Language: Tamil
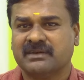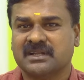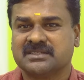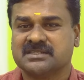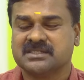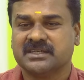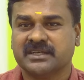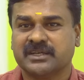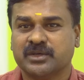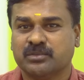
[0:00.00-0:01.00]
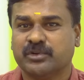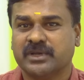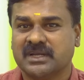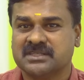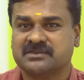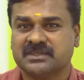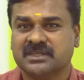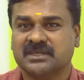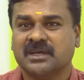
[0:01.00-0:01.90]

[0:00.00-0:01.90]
வேலை செஞ்சு எங்கெங்கேயோ போய் அலைஞ்சு வந்து